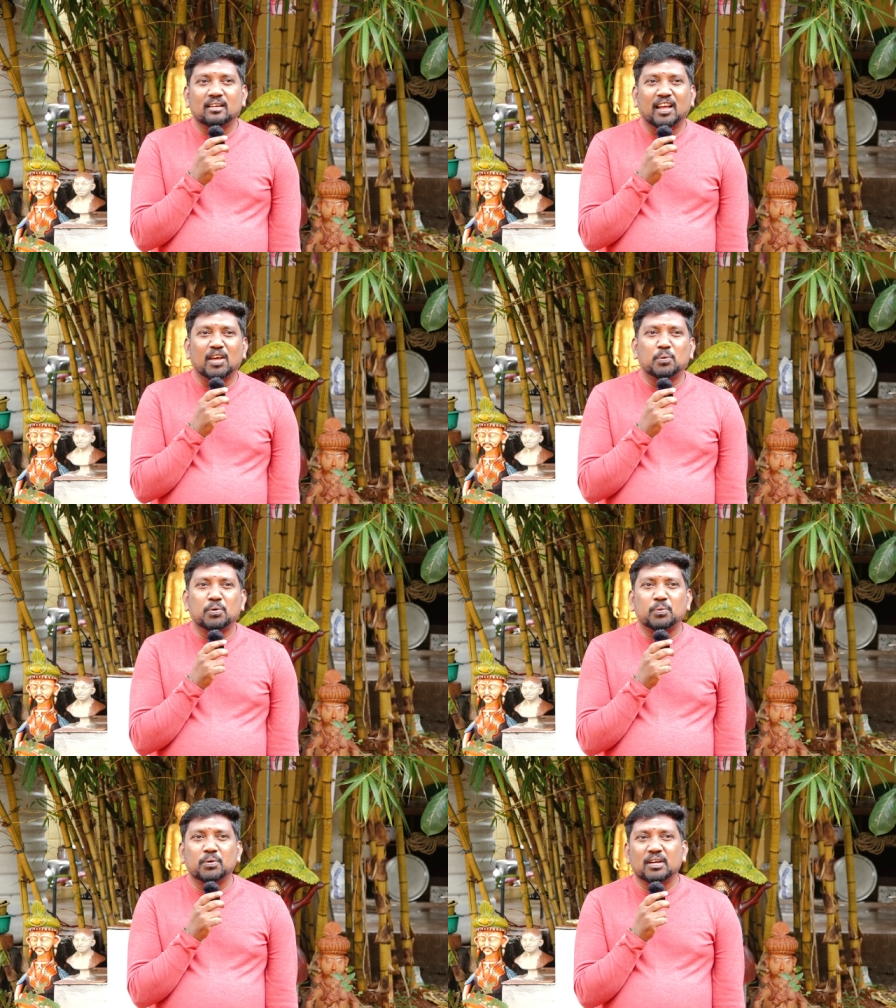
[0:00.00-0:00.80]
யார்
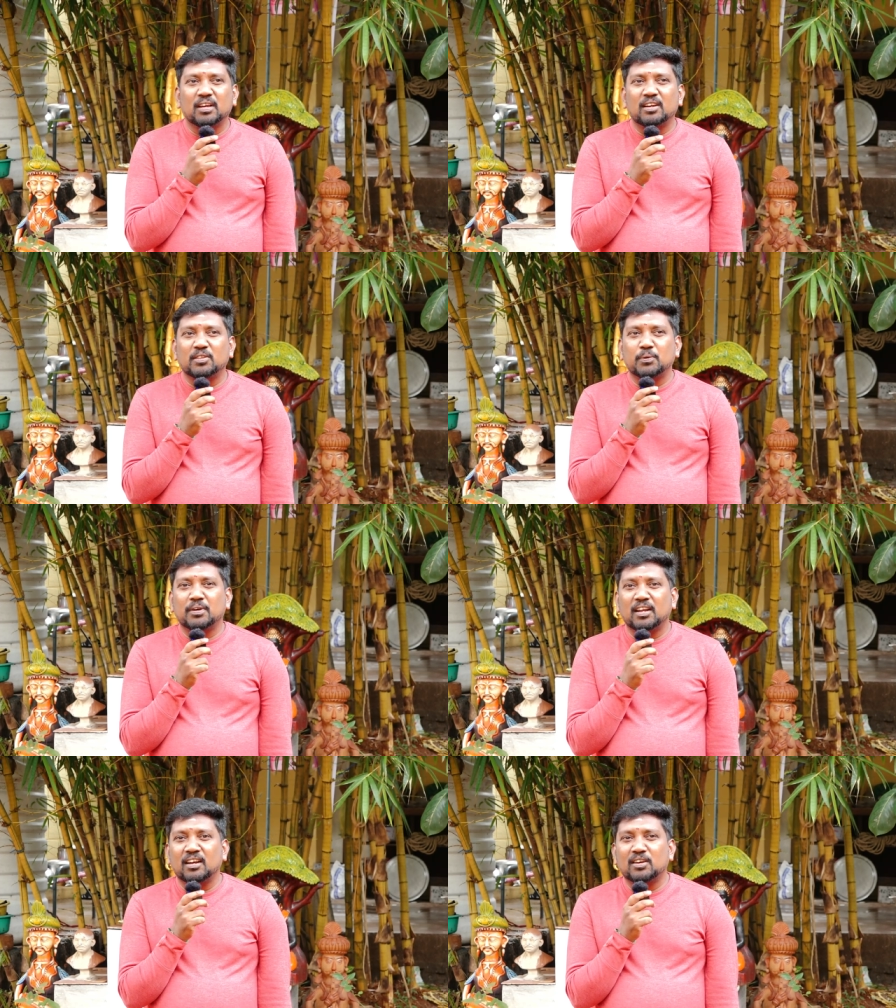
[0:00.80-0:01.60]
ஒருவங்க
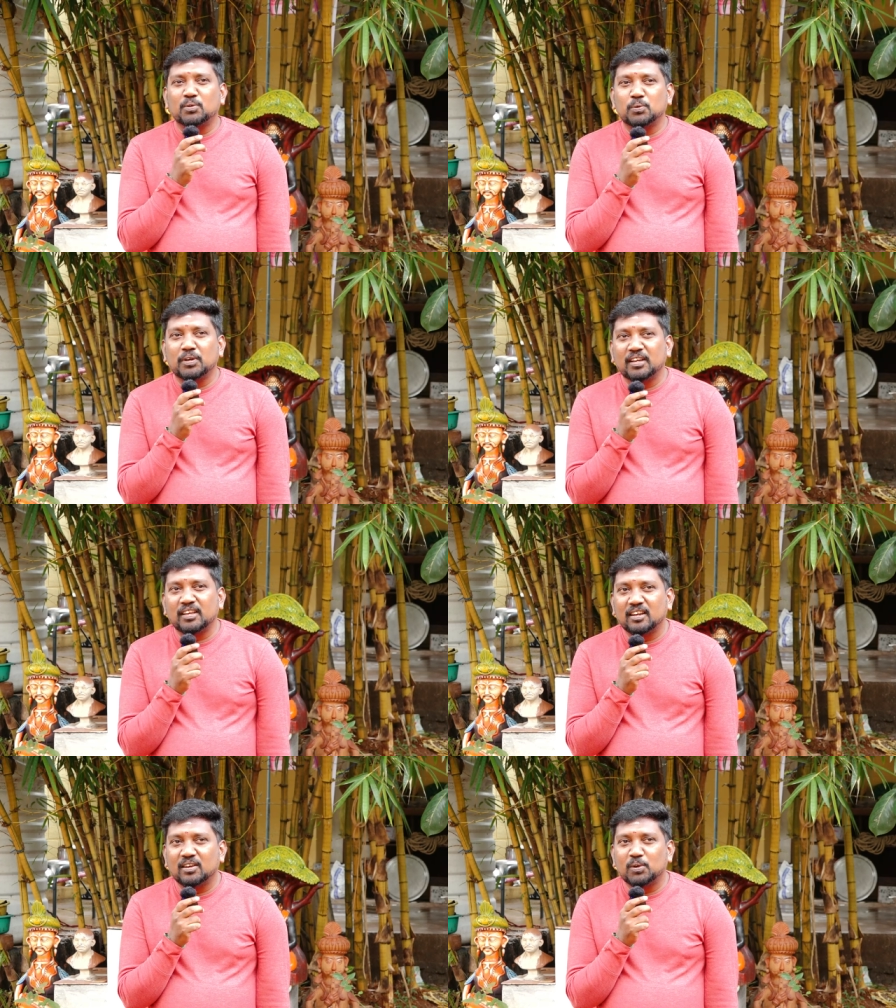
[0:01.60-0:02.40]
அடுத்தவங்க நல்லா இருக்கும்னு
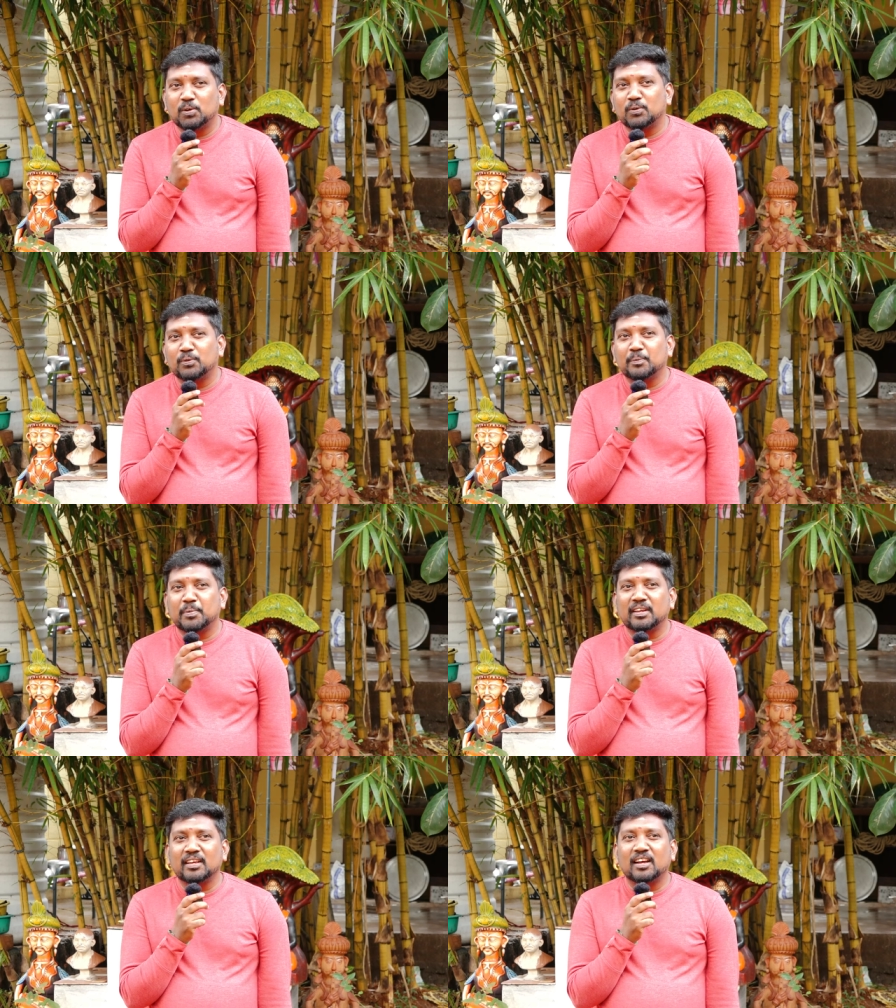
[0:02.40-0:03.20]
நினைக்கிறாங்களோ அவங்க
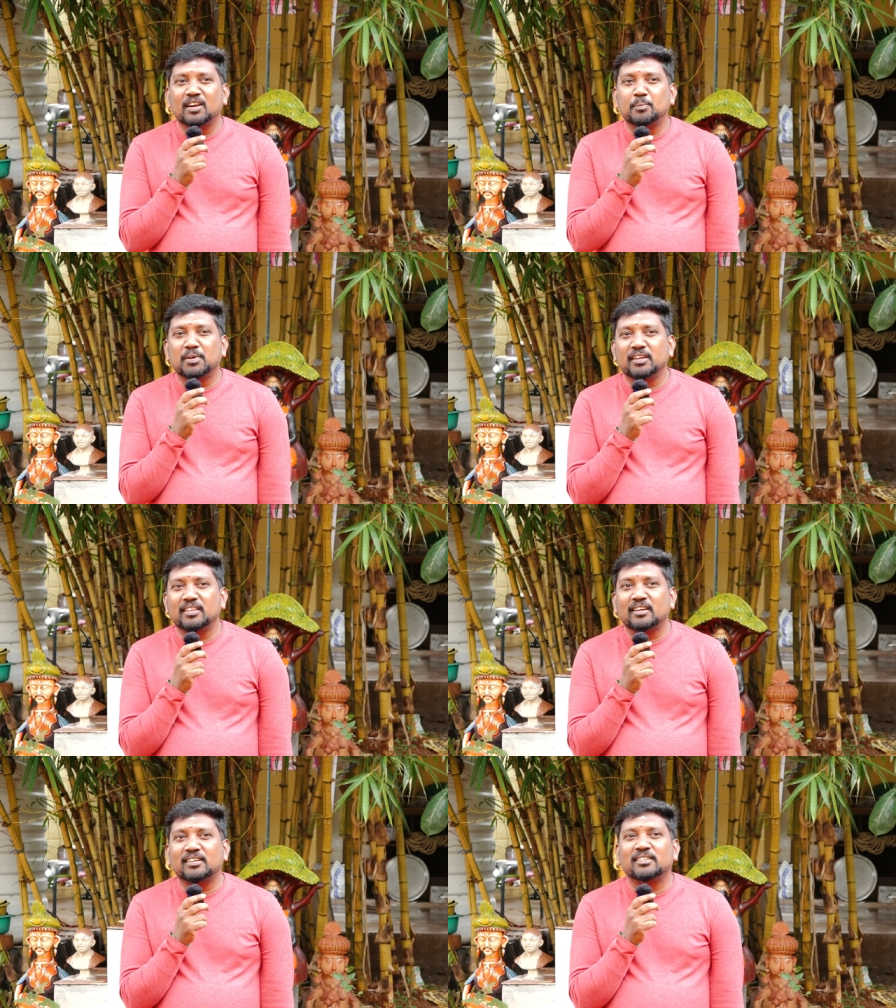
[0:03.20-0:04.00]
பெரிய காட் மாதிரி
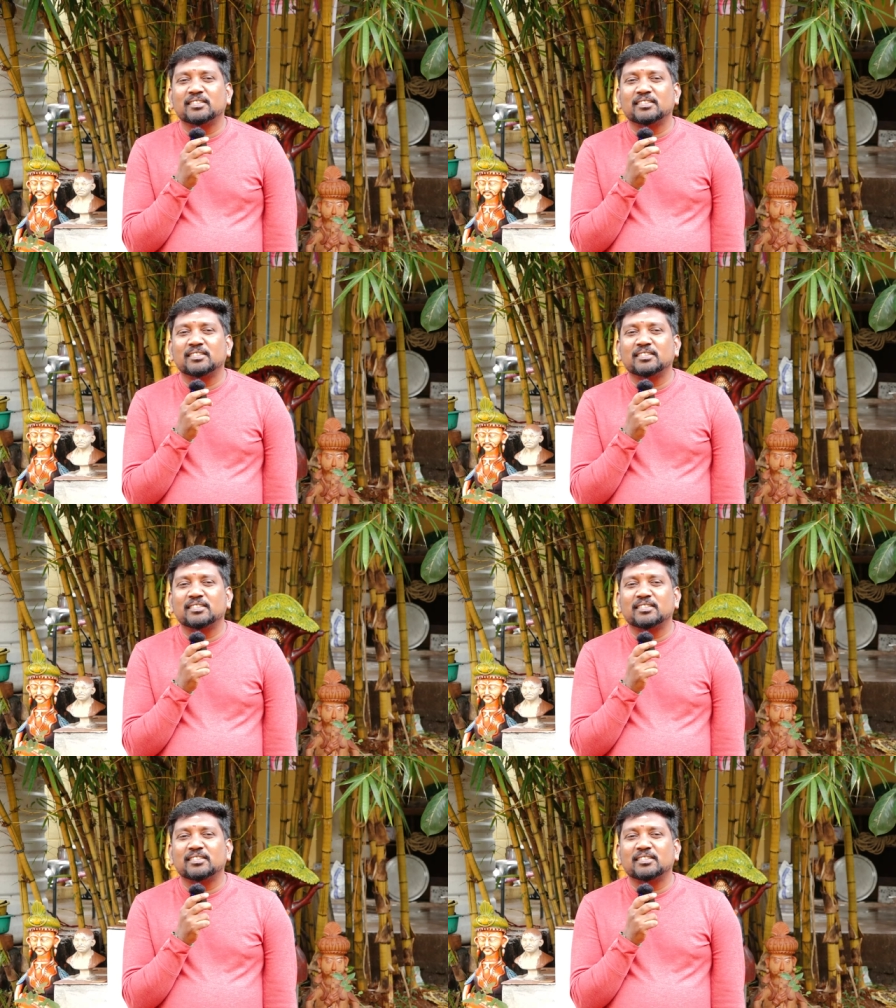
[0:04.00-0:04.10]
தான்